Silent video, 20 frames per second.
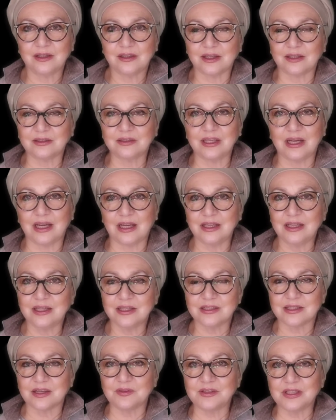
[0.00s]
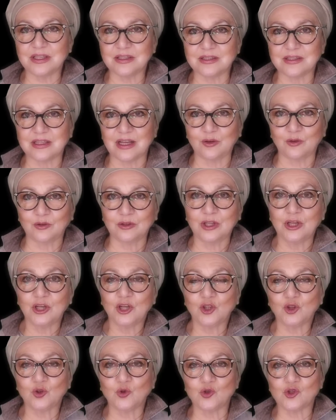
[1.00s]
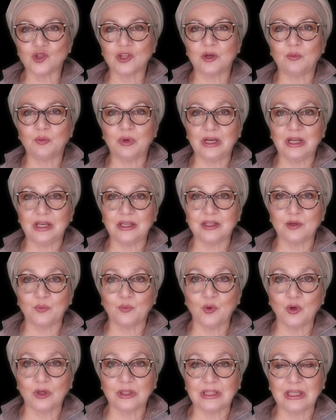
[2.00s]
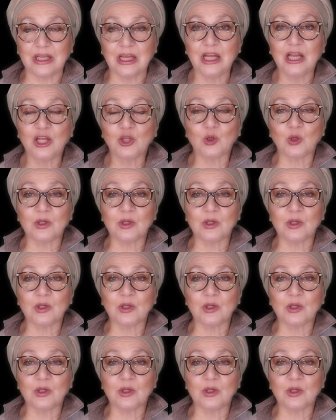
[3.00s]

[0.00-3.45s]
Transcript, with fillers: когда со всех сторон нужны были эти порты,